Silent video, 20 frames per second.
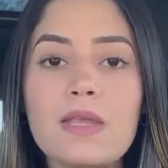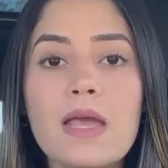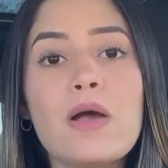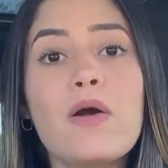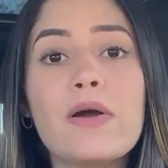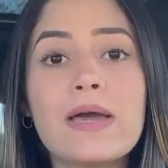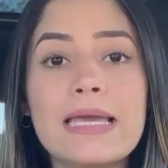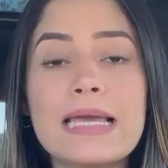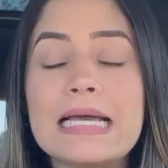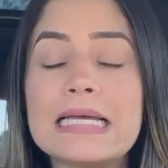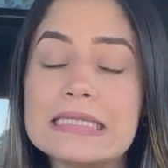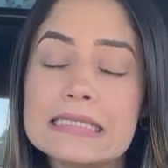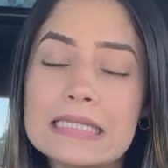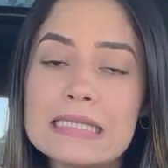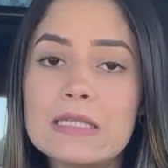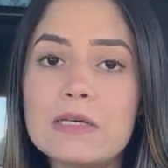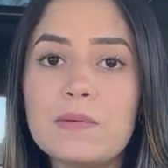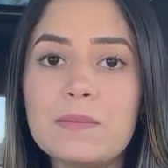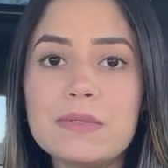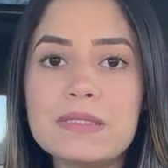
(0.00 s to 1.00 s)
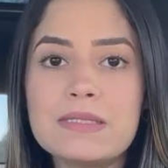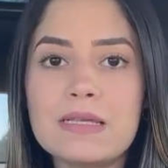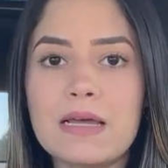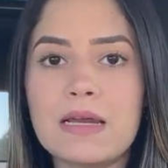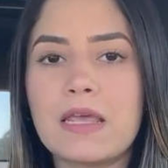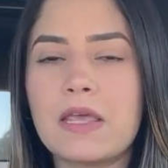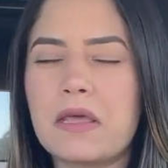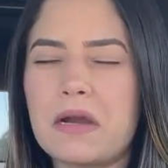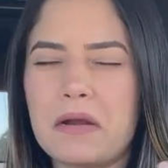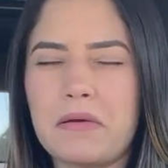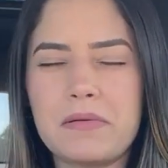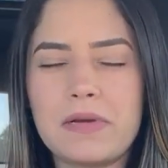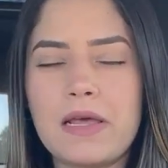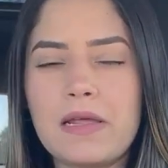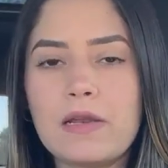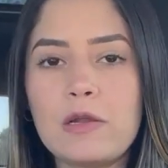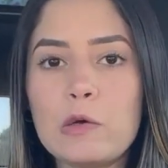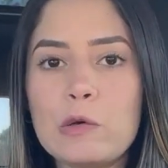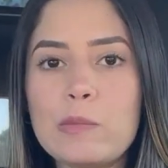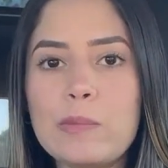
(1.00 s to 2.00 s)
Ok, antes de comenzar quiero
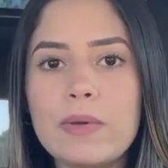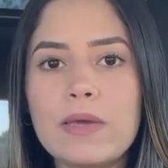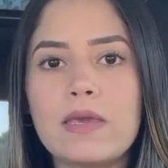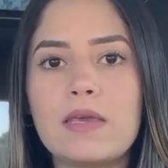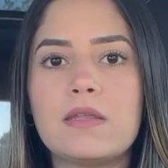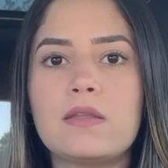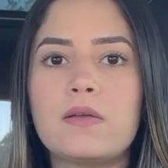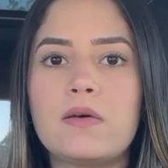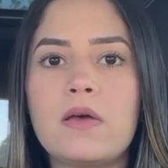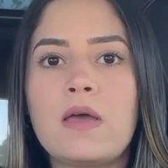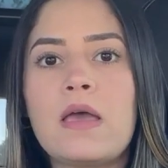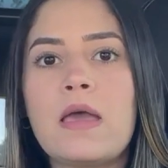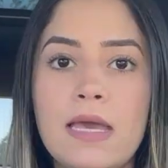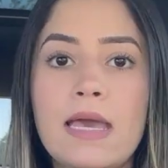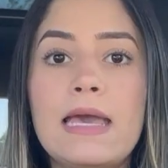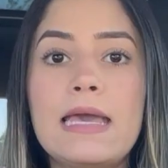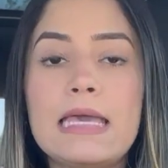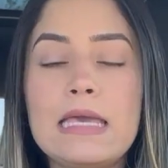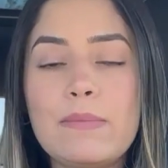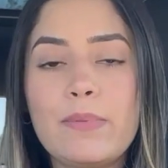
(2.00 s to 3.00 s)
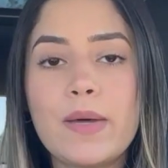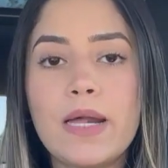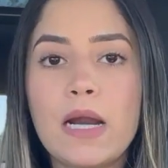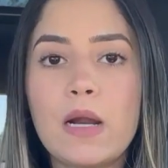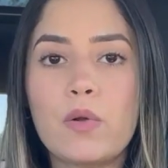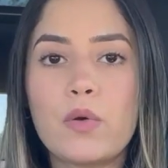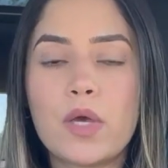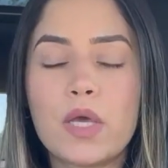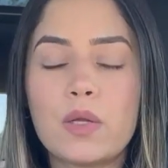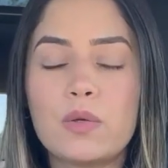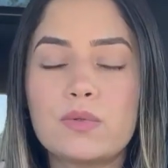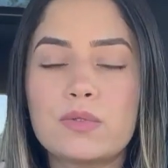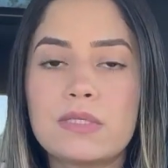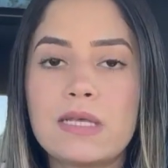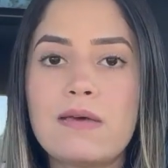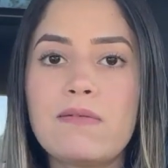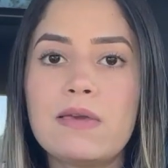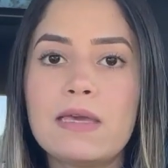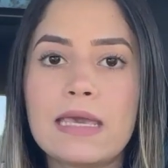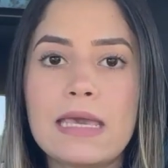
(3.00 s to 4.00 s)
hablarles un poquito y para los que no
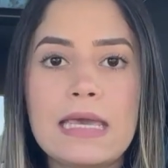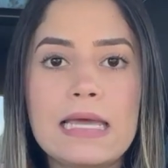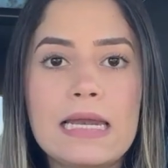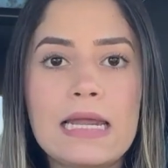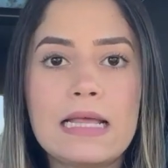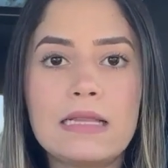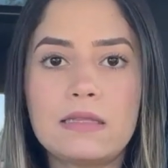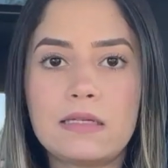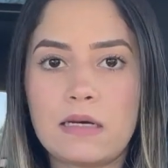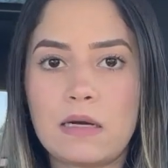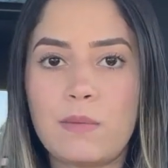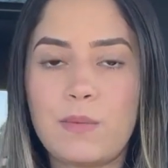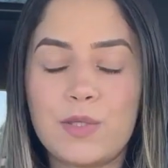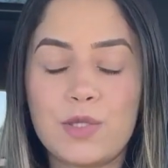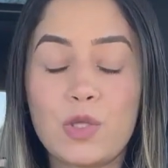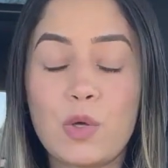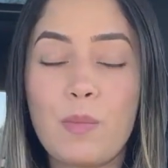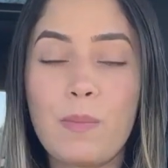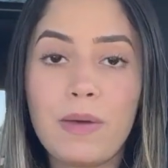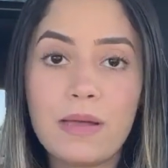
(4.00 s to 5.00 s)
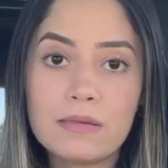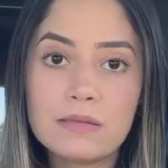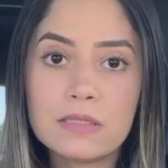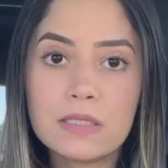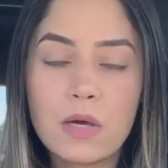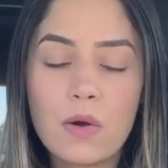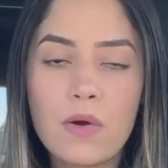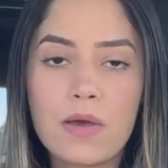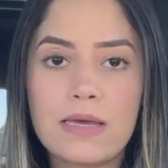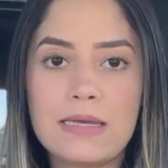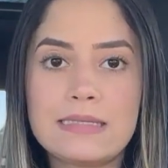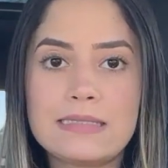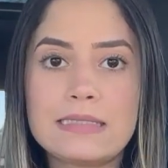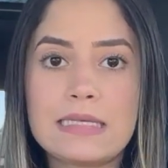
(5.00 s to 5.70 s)
saben, el entrenamiento básico es